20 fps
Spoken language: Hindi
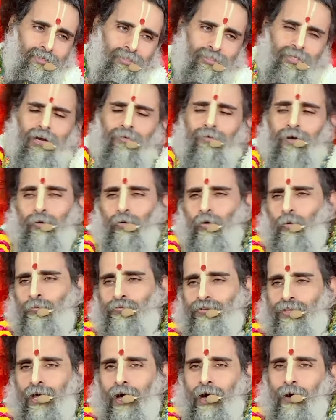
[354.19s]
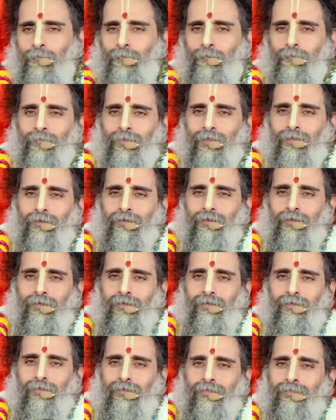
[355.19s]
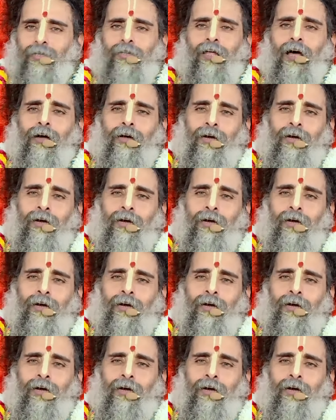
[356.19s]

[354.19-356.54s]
सर्वरूप से आप सदा